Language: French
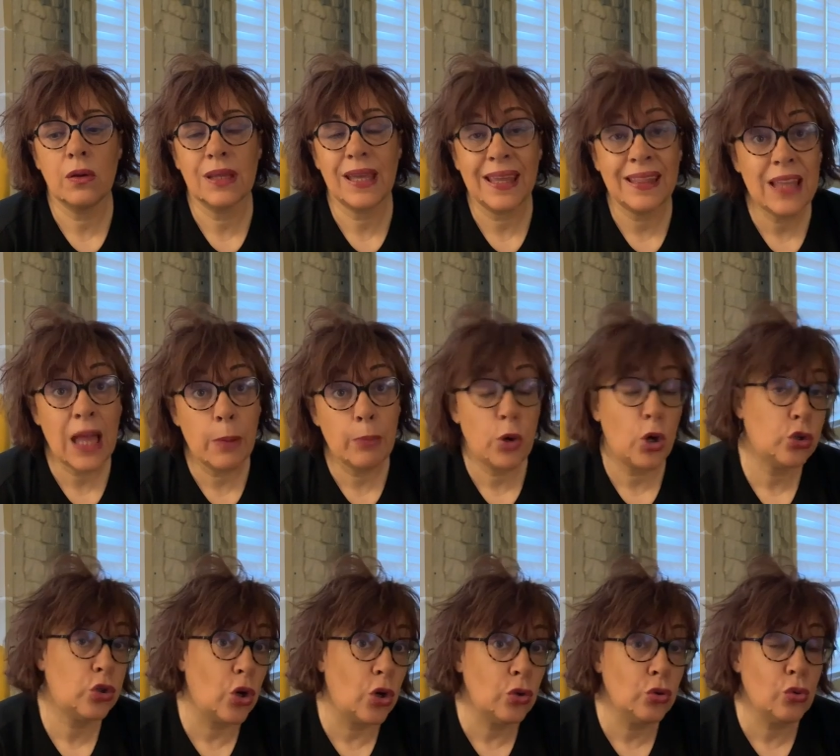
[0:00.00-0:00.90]
qui était
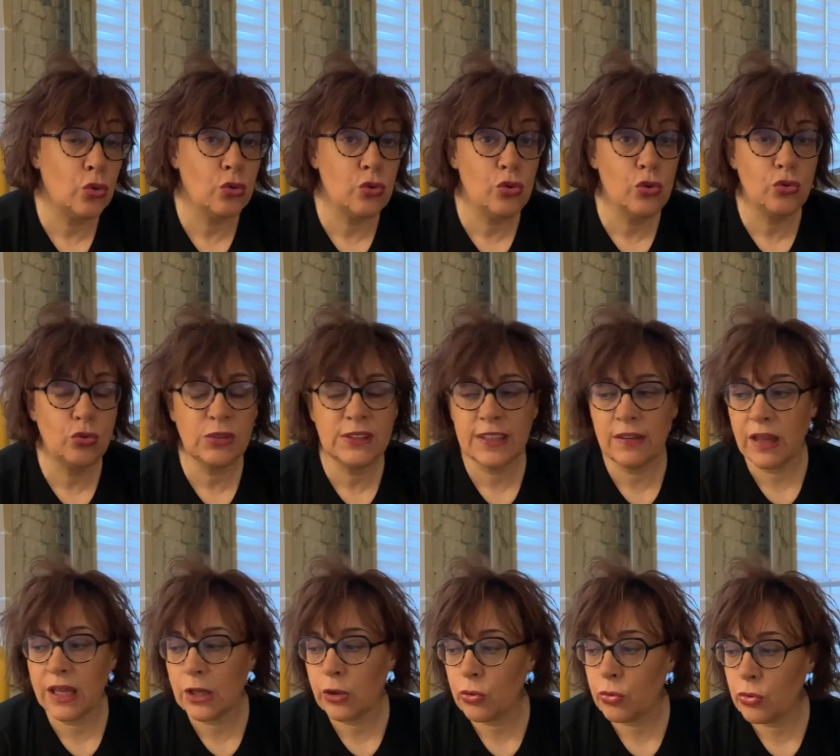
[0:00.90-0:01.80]
important. Donc du coup, c'est
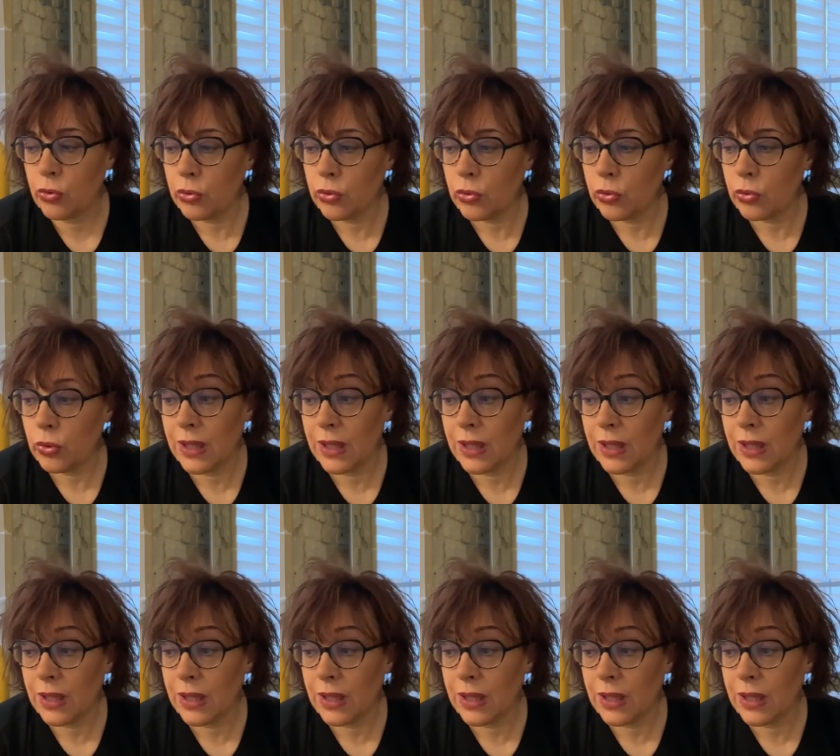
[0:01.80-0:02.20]
vrai que...